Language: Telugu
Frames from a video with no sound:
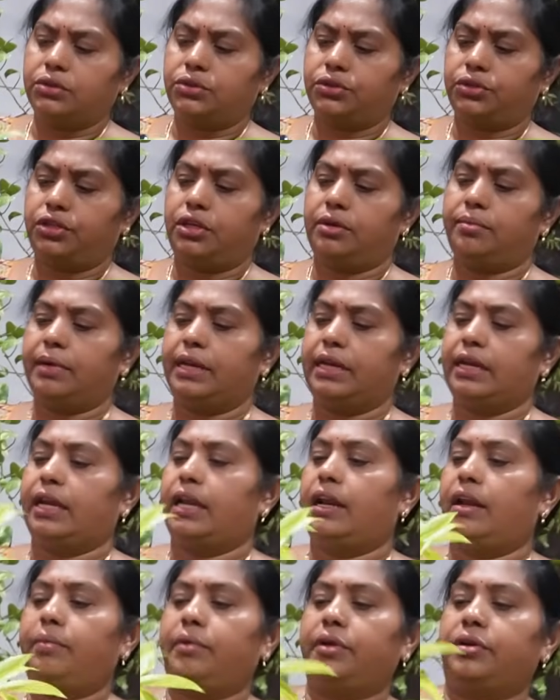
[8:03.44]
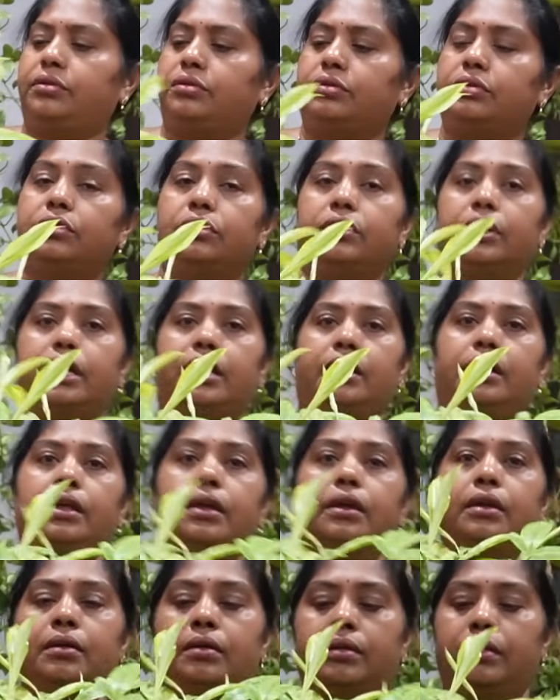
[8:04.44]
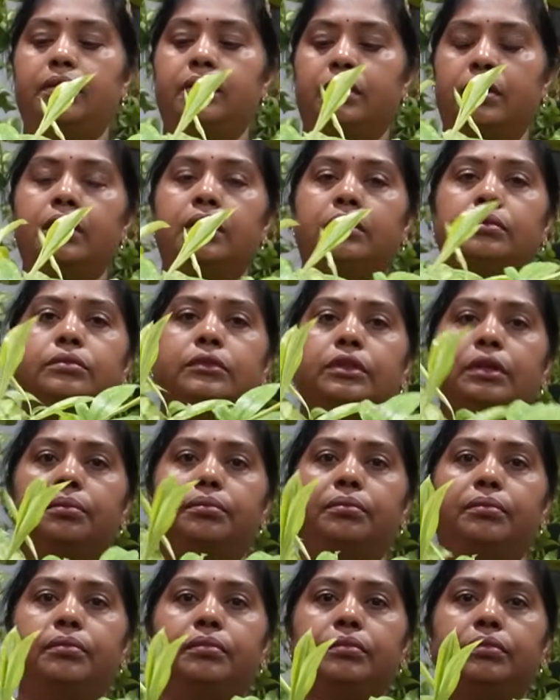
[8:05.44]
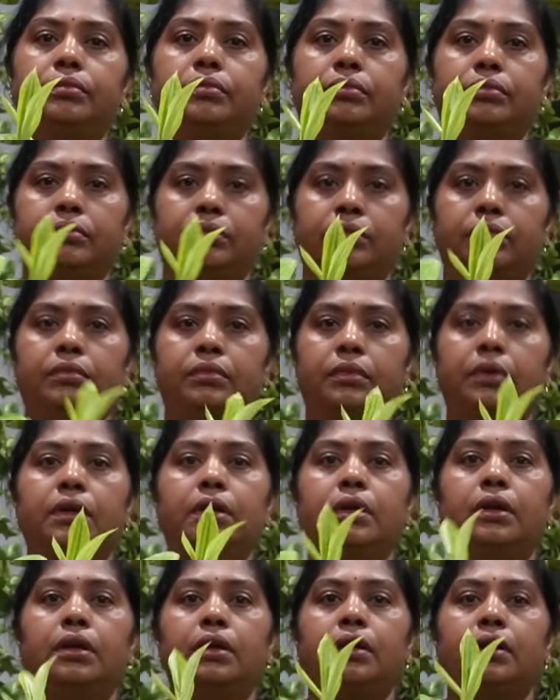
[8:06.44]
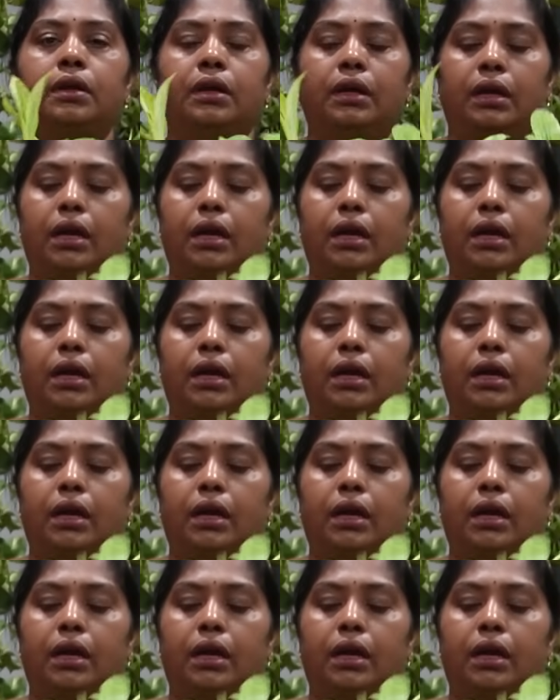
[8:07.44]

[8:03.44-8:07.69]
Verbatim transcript: చూద్దాం మనకి ఎలా పెరుగుతుందో అని వెరైటీ అంతా కాకపోతే కంప్లీట్ ఇండోర్